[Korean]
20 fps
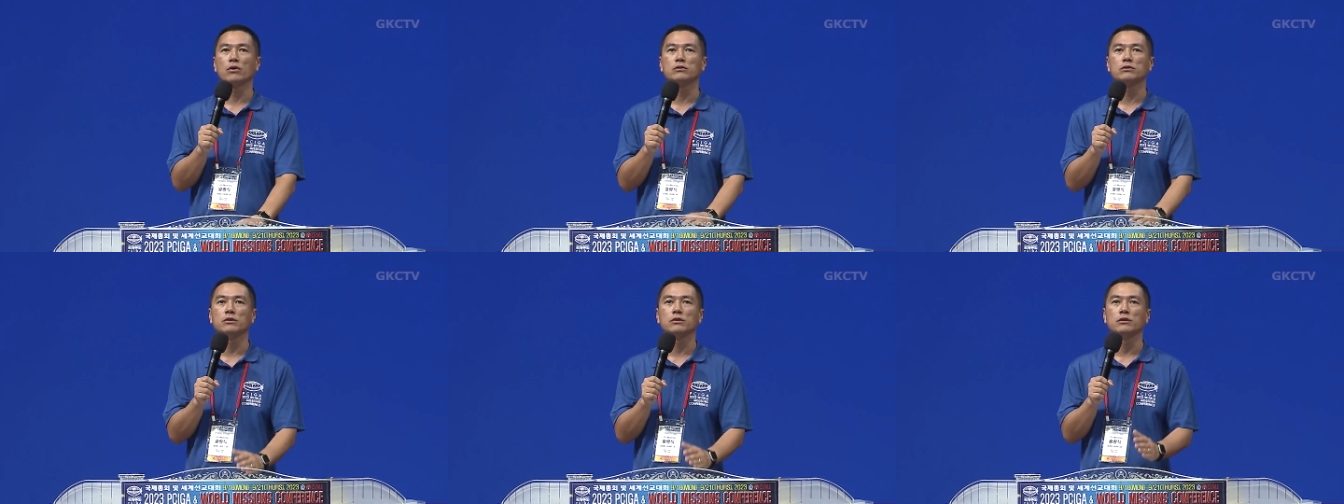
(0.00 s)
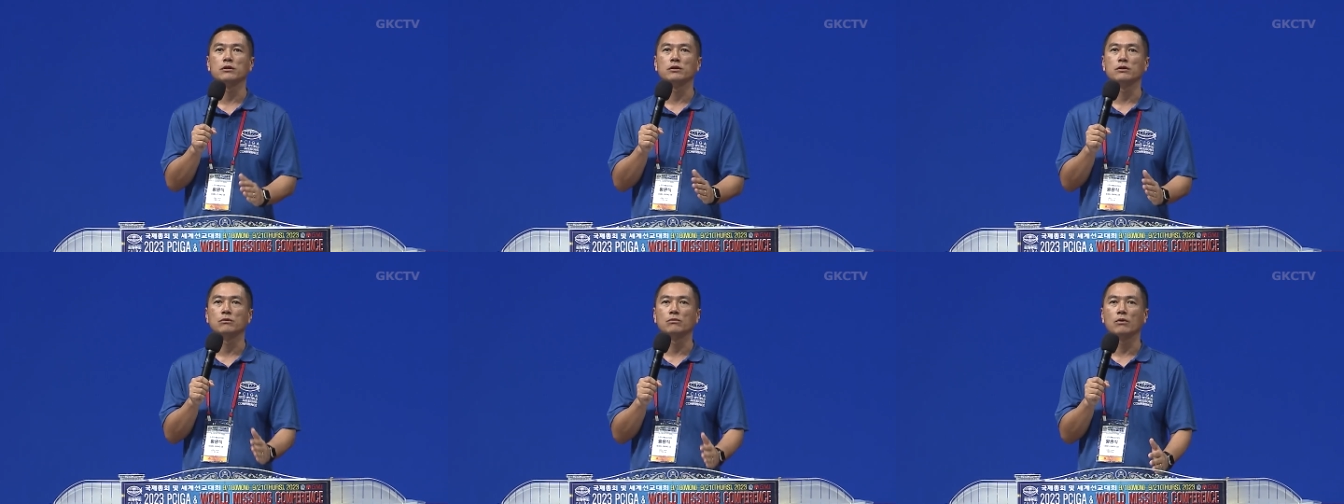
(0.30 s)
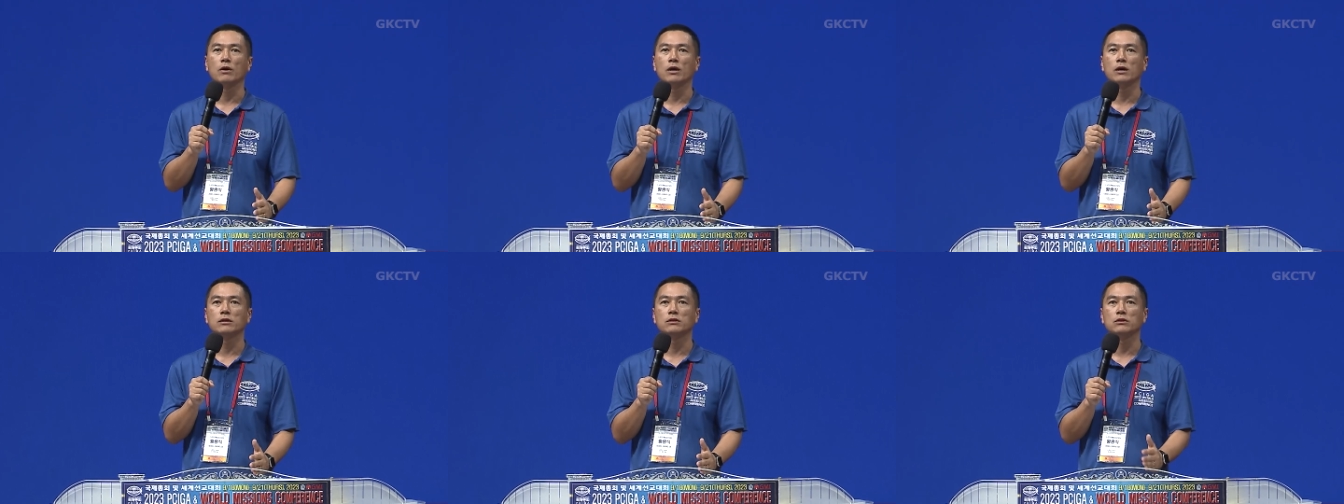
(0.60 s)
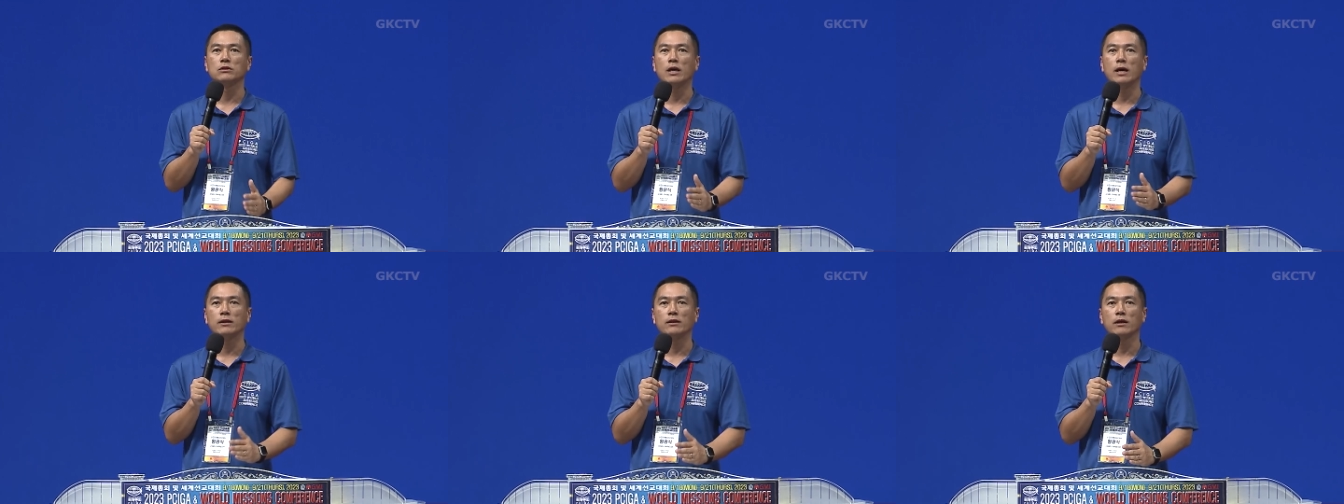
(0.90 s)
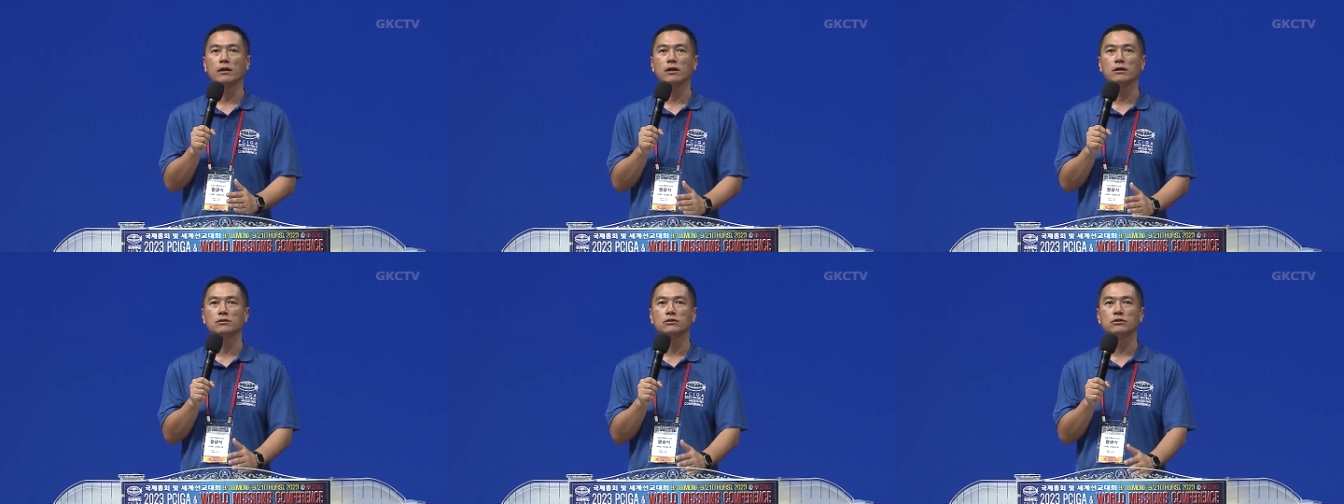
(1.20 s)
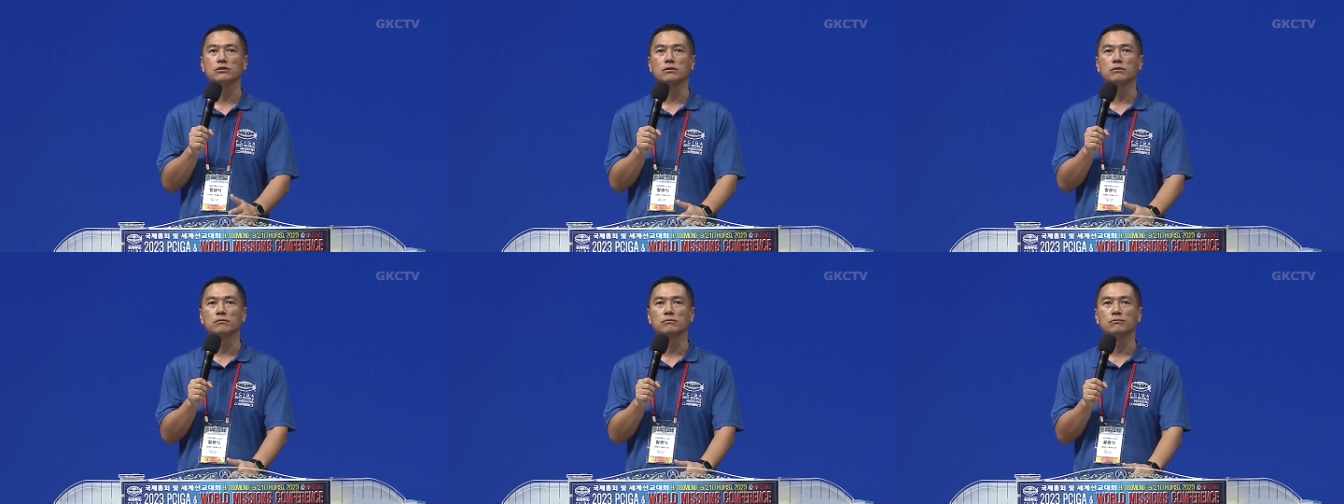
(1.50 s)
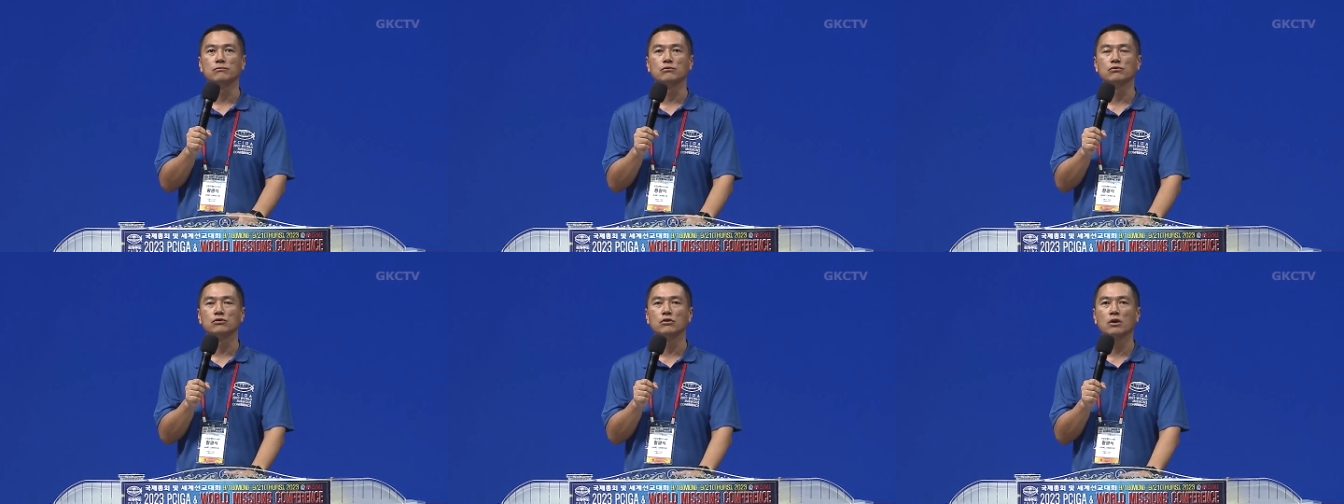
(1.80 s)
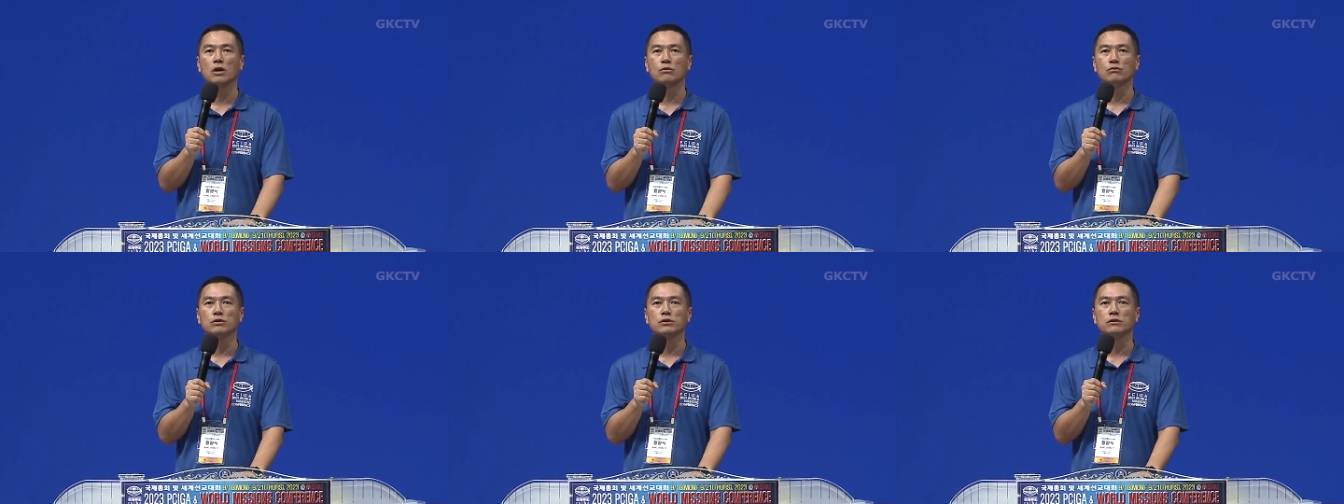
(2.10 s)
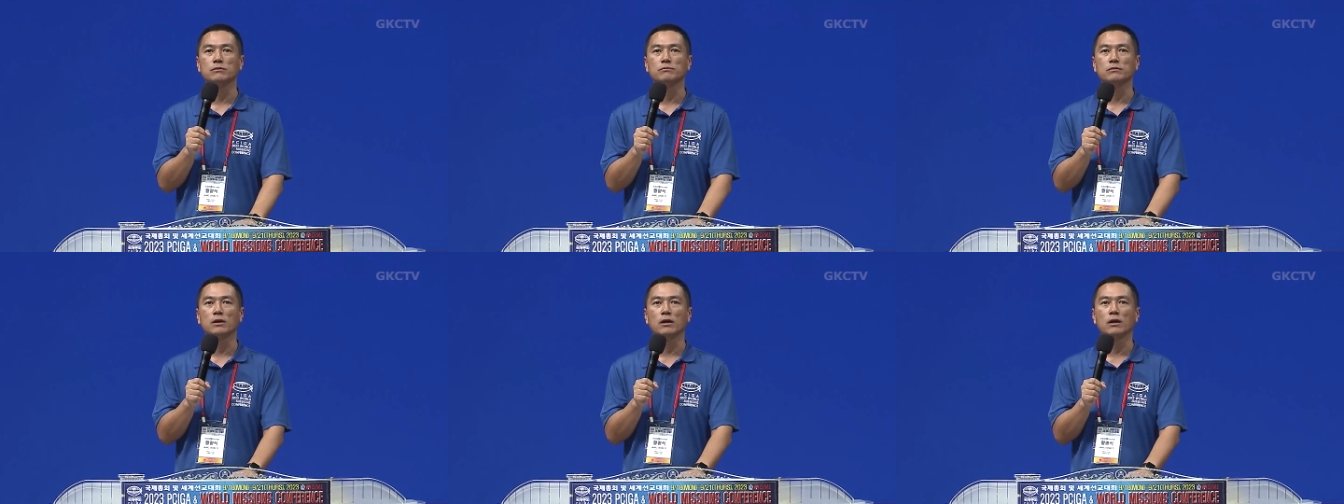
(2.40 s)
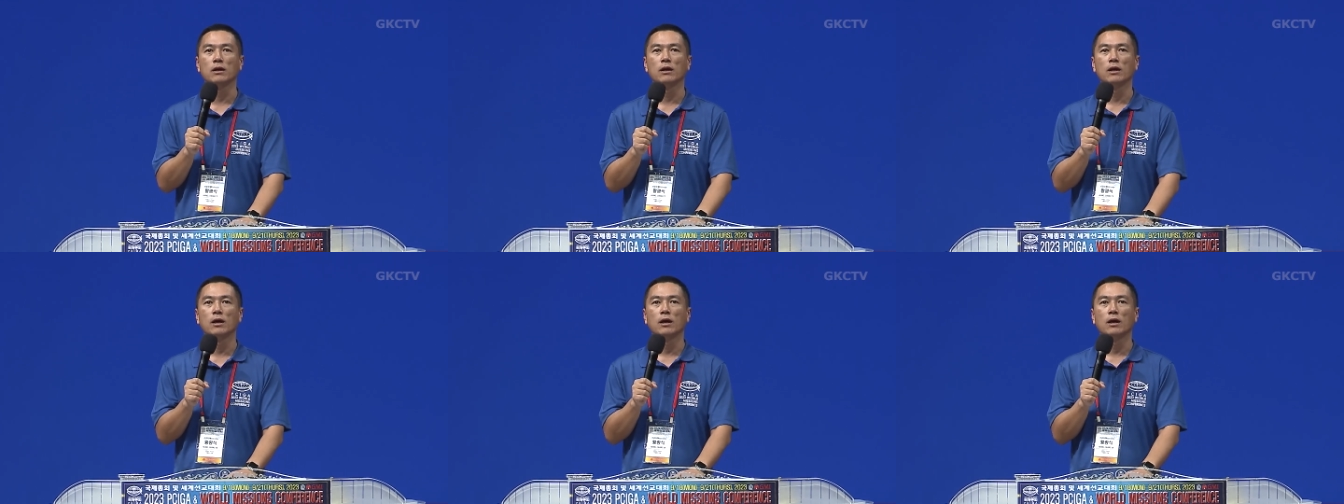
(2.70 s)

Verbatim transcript: 저희와 아내가 지금 운영하고 있습니다.